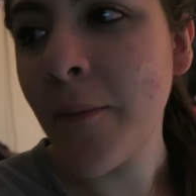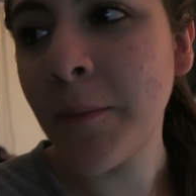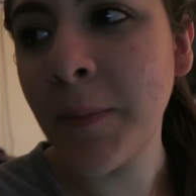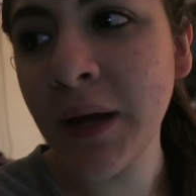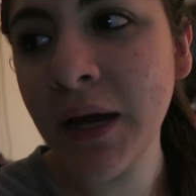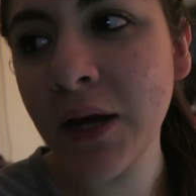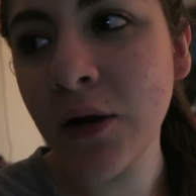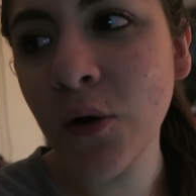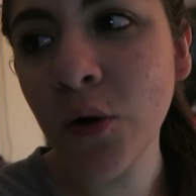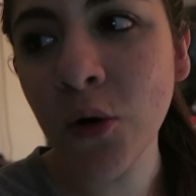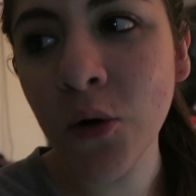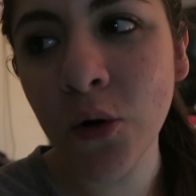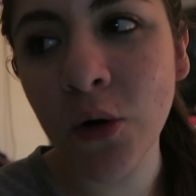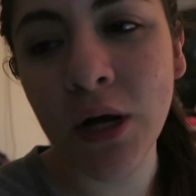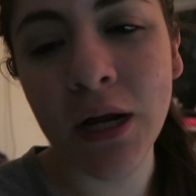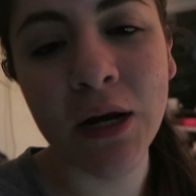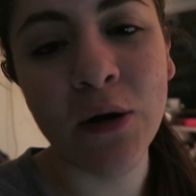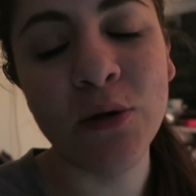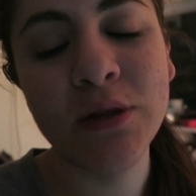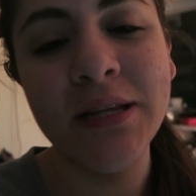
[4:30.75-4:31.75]
Pero
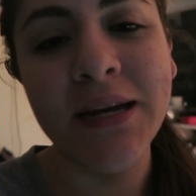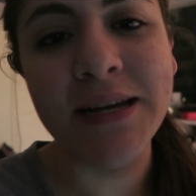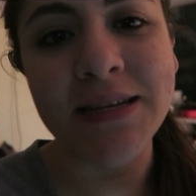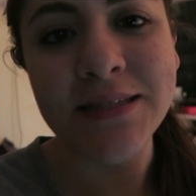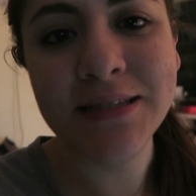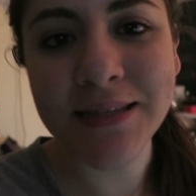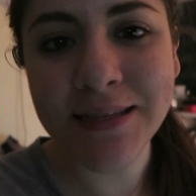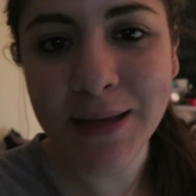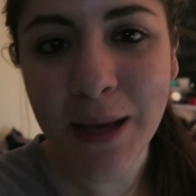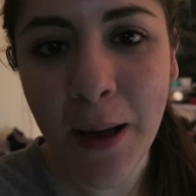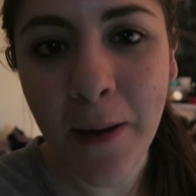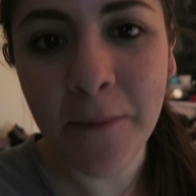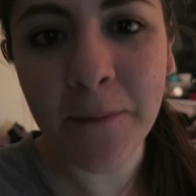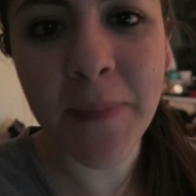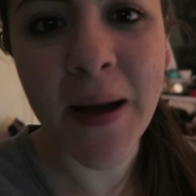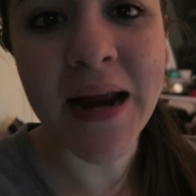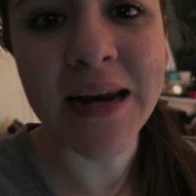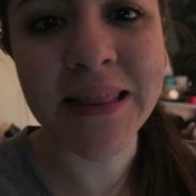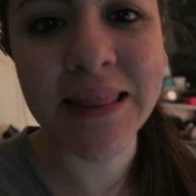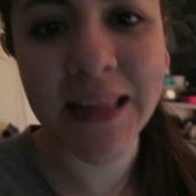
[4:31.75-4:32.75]
en otras
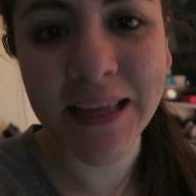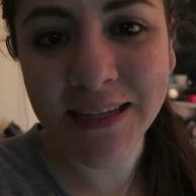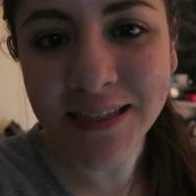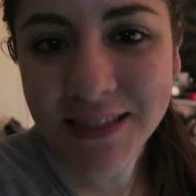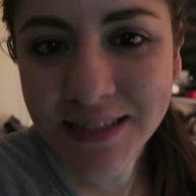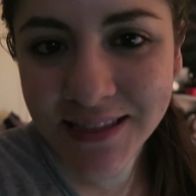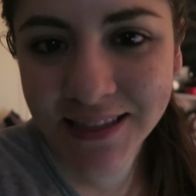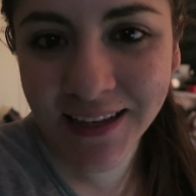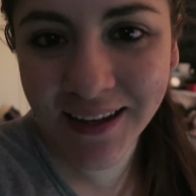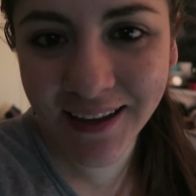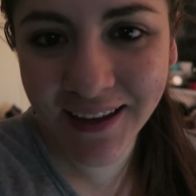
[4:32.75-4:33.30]
partes,